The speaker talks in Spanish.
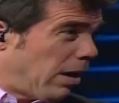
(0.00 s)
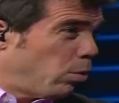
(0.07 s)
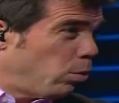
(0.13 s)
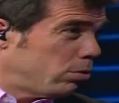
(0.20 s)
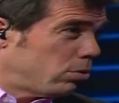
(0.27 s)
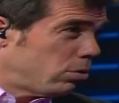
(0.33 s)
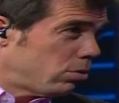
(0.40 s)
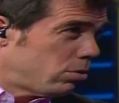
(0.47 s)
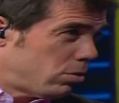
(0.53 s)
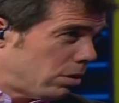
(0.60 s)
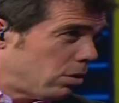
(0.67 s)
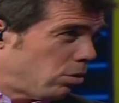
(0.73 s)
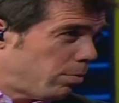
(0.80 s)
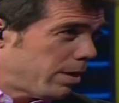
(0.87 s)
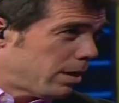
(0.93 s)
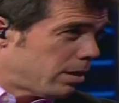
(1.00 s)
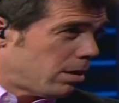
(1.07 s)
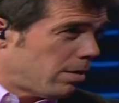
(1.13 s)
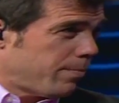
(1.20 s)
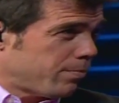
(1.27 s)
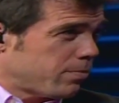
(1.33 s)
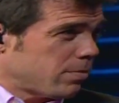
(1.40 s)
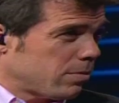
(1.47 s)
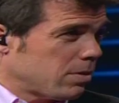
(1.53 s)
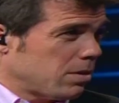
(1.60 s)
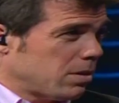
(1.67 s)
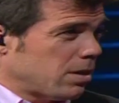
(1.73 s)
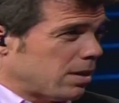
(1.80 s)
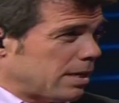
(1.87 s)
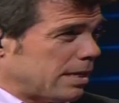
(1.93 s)
adultos? ¿Cinco, me dijiste?
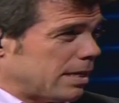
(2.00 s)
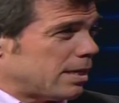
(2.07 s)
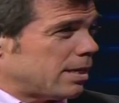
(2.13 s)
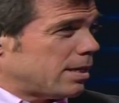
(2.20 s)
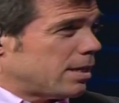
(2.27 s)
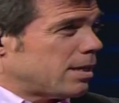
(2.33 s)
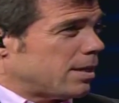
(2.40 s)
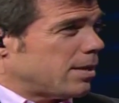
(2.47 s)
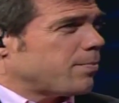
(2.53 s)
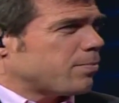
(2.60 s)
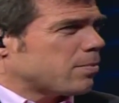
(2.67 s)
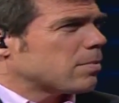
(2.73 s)
Cinco o seis hombres